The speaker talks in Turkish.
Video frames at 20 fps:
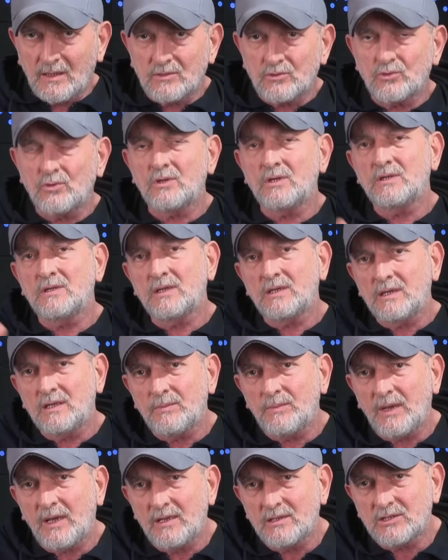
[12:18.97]
Sonra da
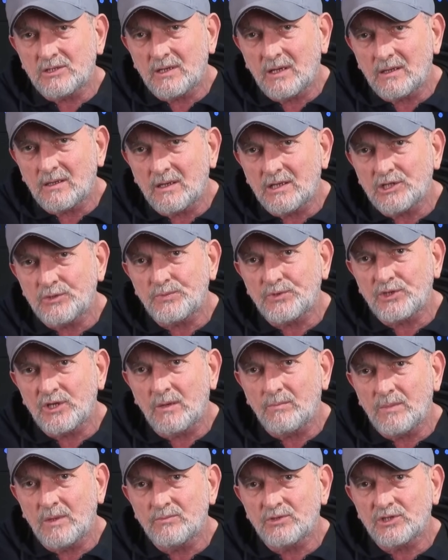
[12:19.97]
gelip el sıkarlar hiçbir şey
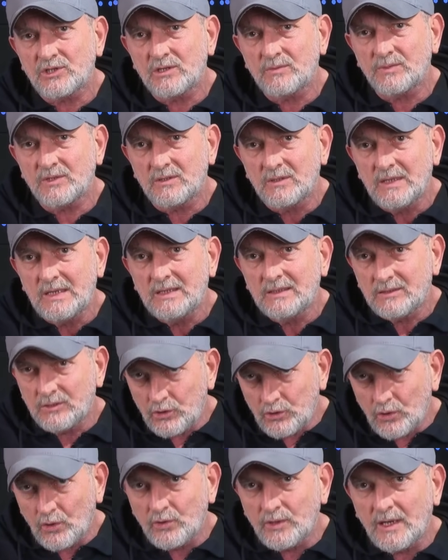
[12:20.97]
yapmamış gibi.
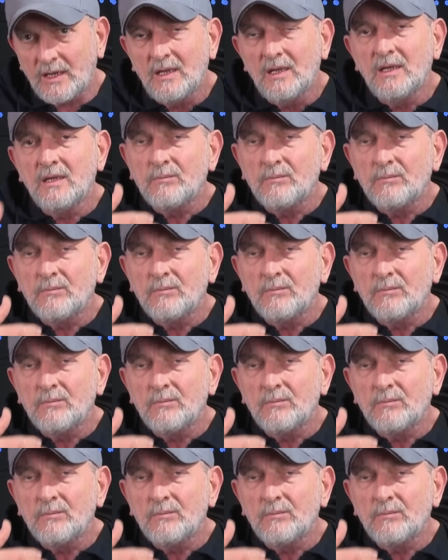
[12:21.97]
Bekliyor ya.